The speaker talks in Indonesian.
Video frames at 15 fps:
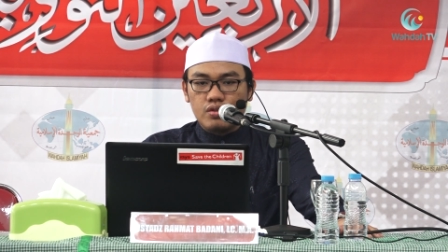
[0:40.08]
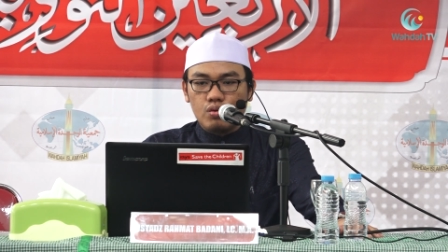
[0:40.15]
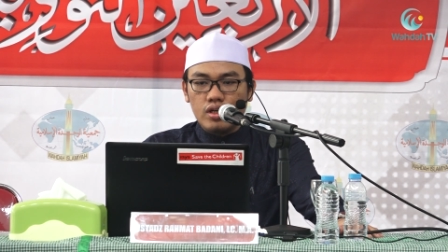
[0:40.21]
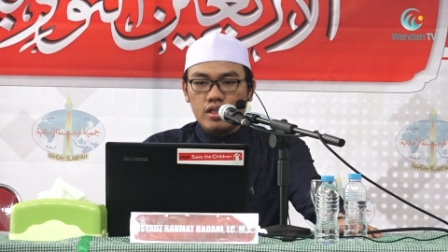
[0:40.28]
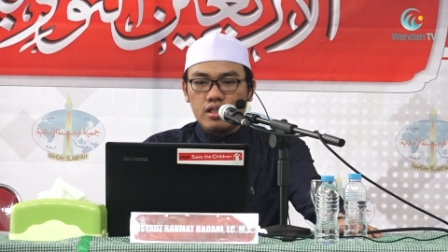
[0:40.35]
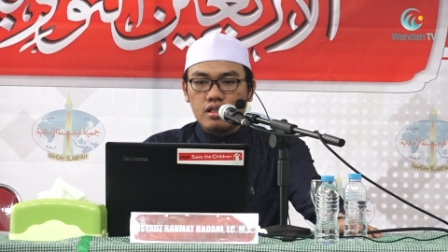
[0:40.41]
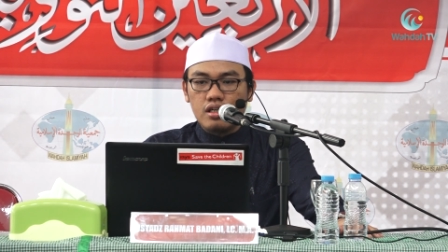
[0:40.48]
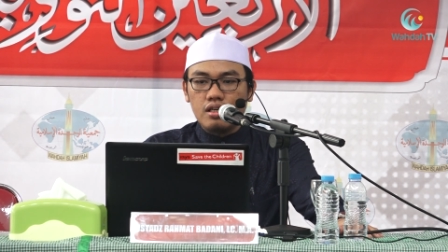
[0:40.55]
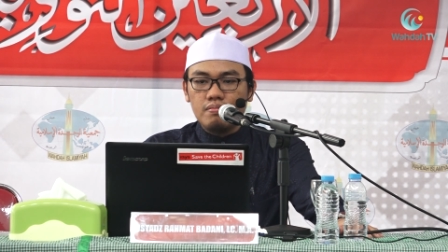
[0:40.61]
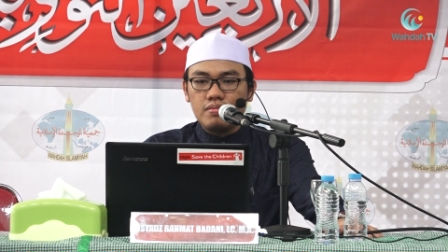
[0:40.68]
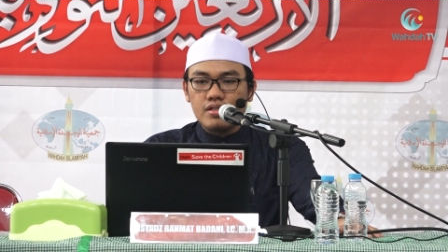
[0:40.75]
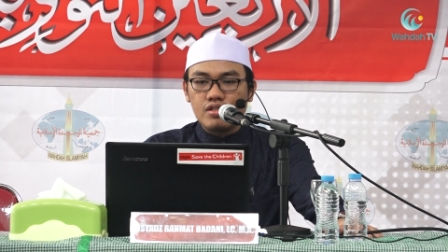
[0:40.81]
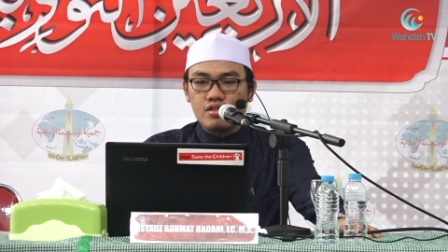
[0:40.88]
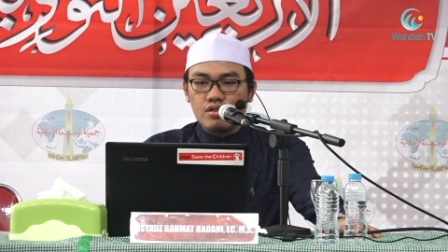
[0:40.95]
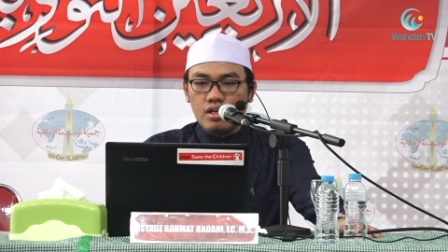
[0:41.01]
wa
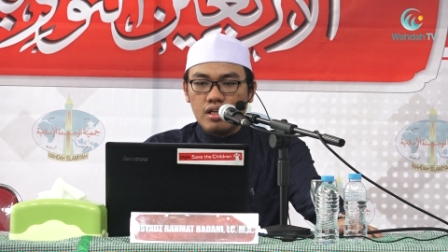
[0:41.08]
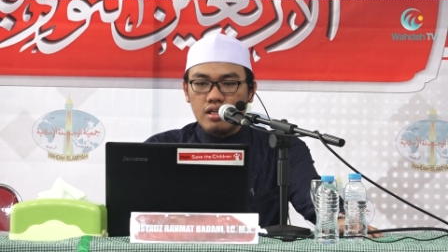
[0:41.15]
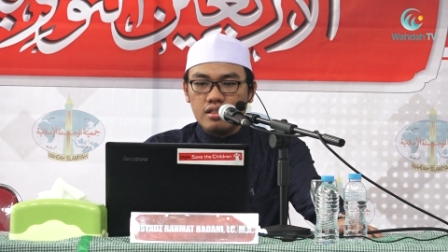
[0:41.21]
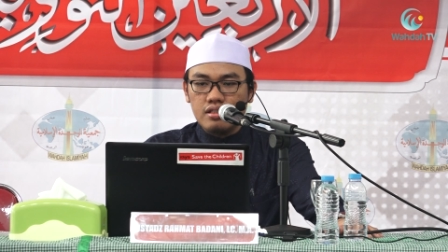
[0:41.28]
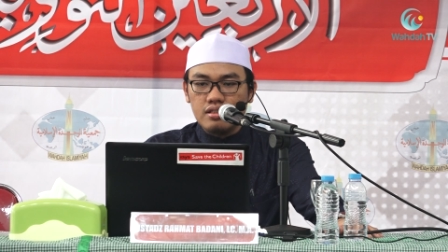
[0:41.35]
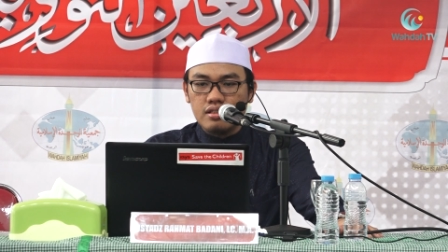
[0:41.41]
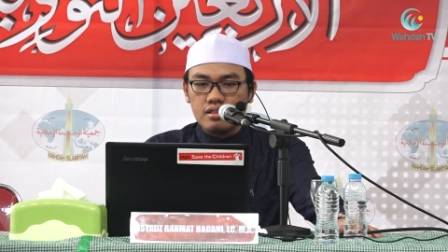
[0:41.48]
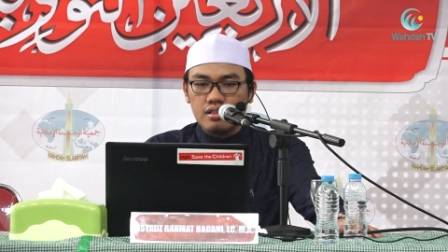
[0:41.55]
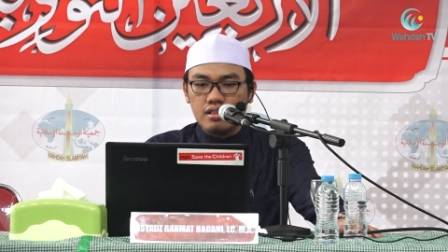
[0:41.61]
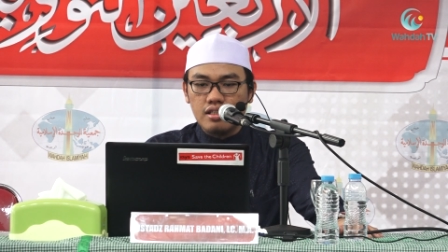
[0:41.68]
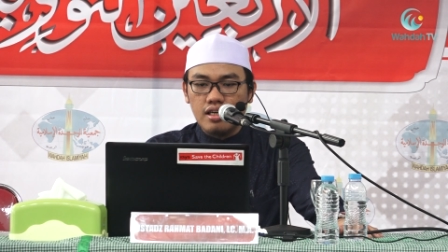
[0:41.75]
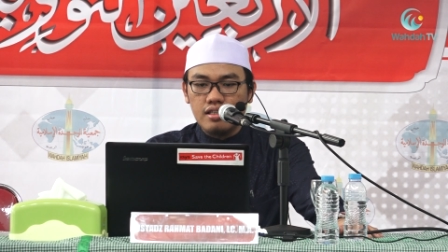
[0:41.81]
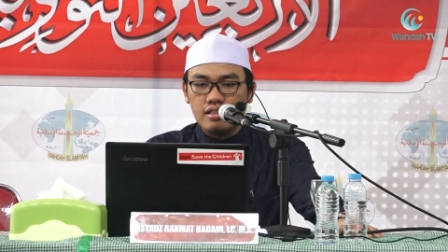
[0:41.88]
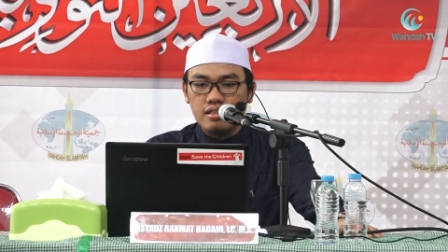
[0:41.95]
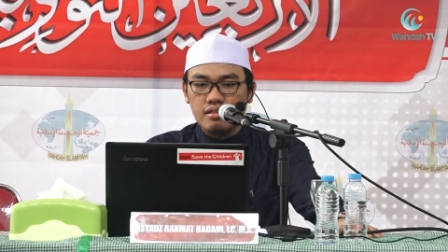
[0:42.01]
iqamis salat
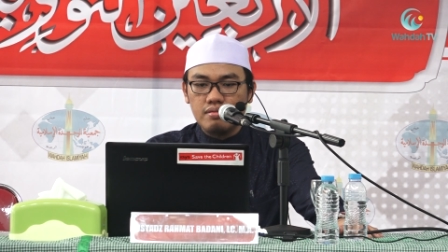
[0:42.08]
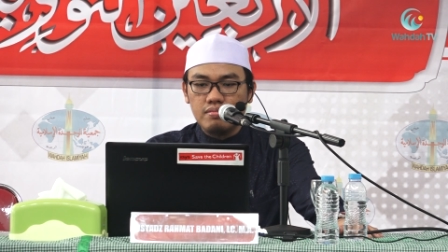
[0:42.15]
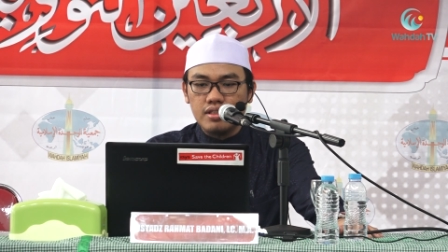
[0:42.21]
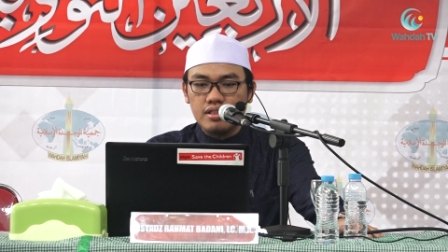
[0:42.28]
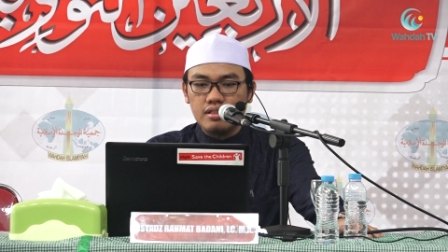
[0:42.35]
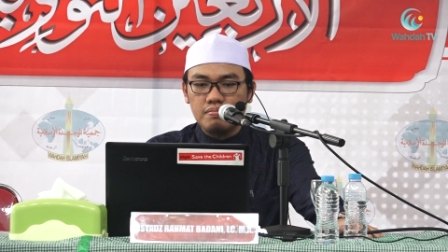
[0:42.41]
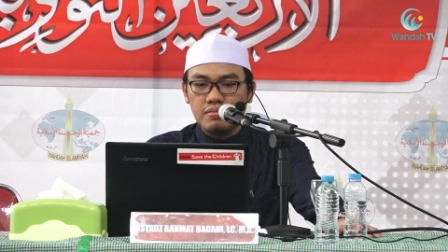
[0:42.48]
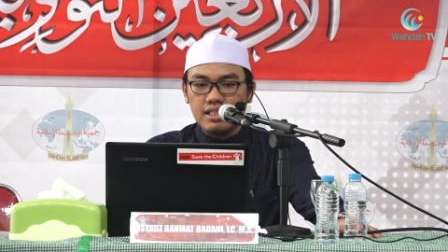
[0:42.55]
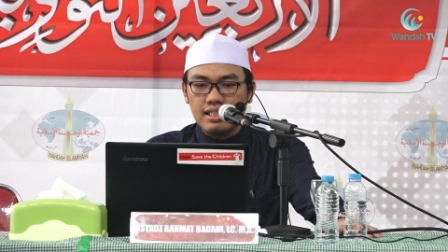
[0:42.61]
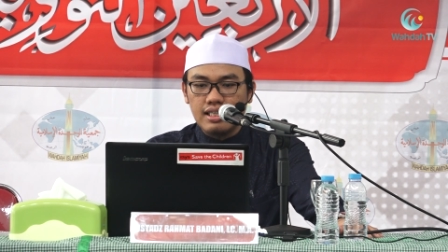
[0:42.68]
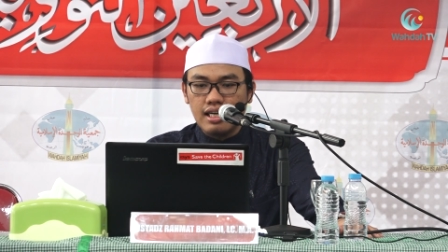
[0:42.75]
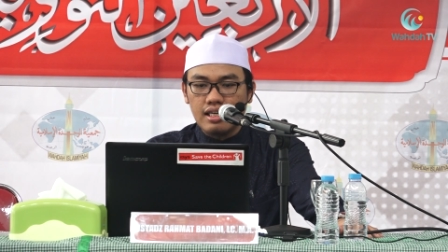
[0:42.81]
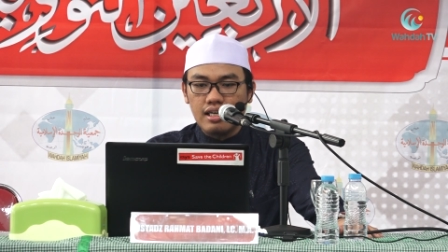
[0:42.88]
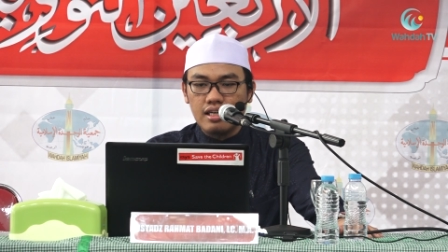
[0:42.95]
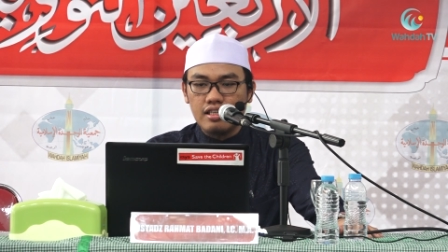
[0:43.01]
dan
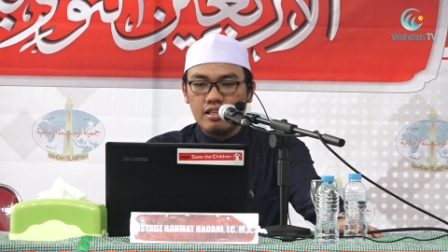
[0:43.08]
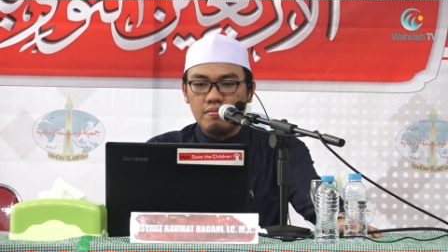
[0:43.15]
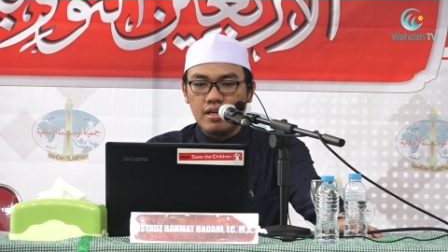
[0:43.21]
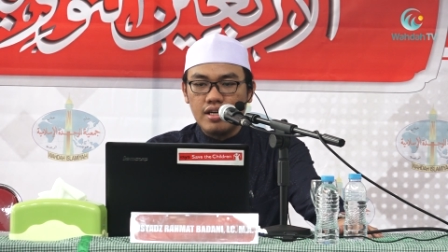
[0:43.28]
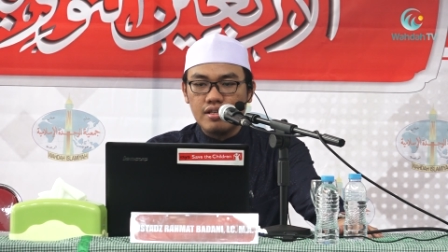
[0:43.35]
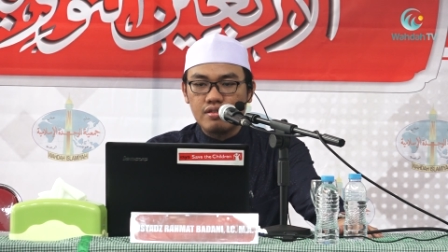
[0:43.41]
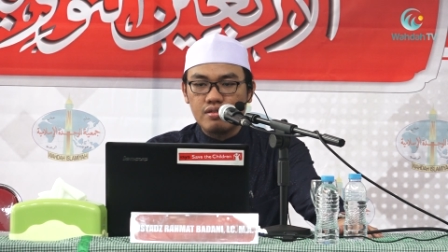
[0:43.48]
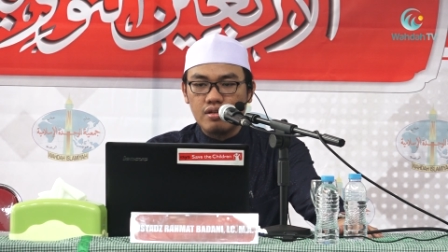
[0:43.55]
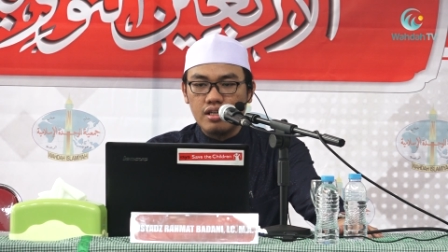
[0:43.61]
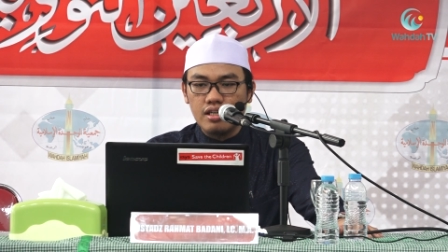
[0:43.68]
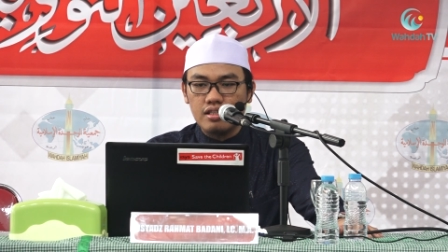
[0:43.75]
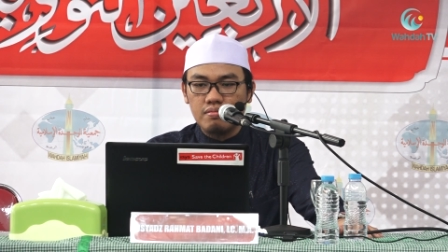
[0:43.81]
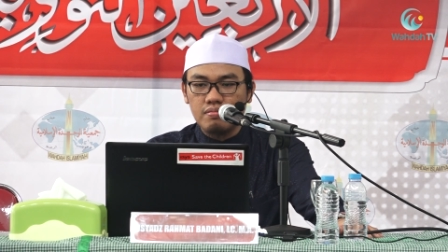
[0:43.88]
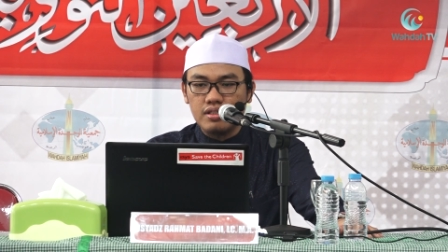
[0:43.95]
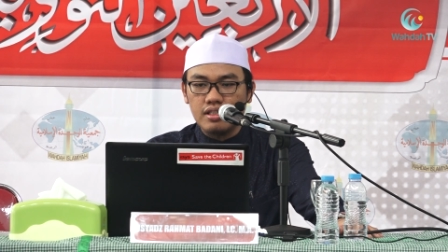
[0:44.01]
menegakkan ibadah
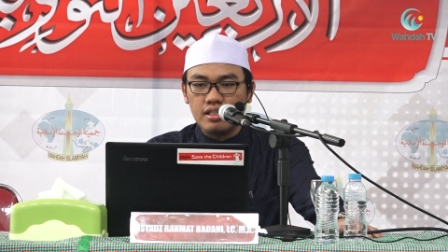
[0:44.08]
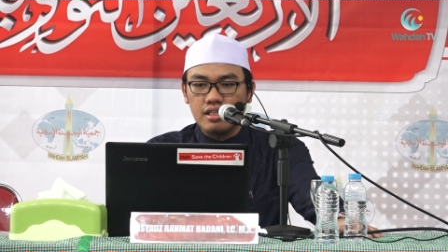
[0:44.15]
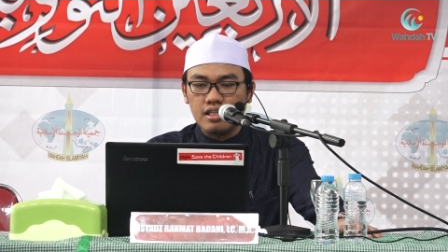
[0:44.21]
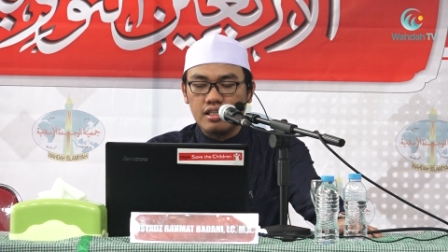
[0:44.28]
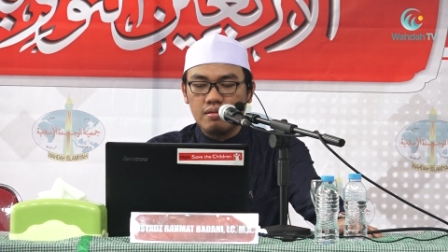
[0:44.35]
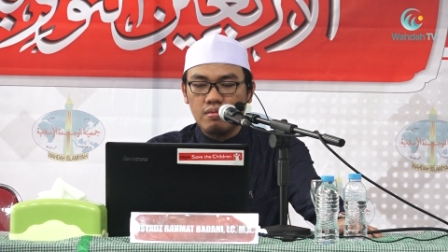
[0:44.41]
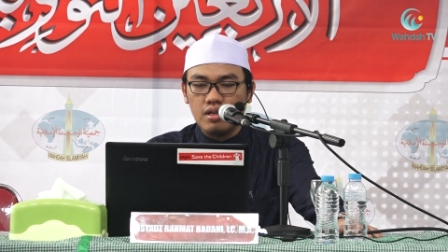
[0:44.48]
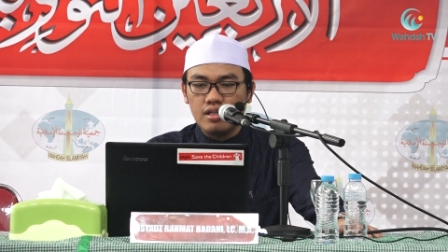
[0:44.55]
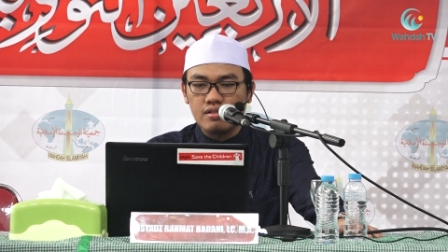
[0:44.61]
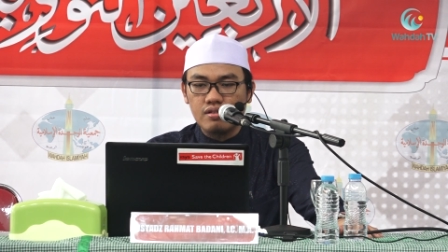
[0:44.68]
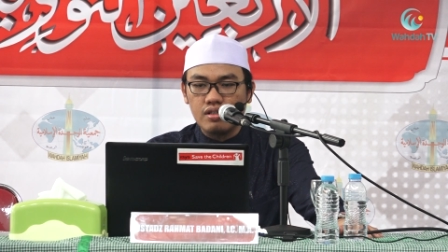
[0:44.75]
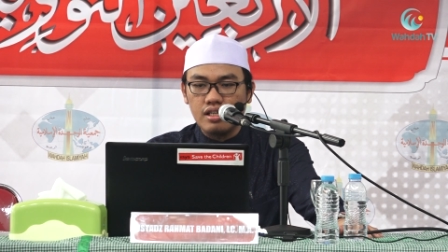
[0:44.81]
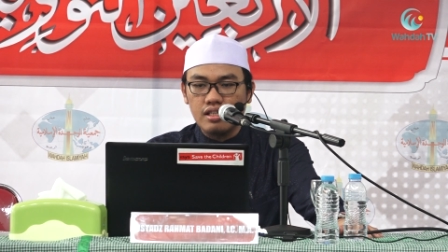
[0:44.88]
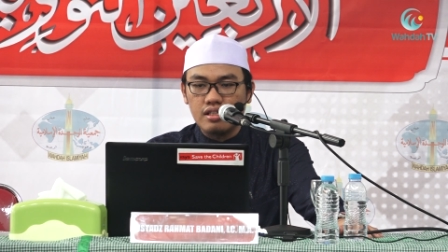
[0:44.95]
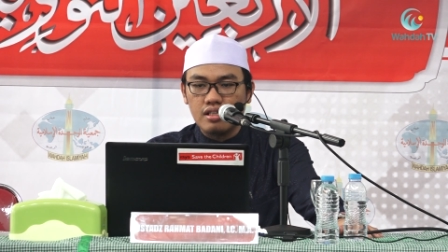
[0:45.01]
salat mendirikan ibadah
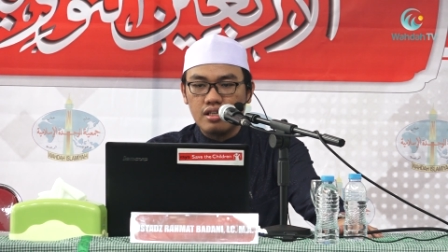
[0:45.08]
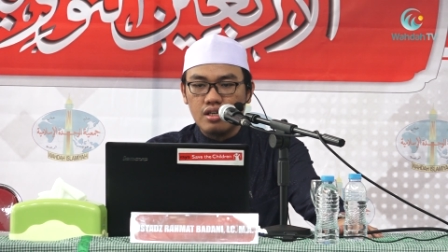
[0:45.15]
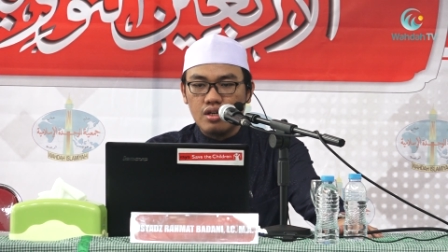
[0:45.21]
salat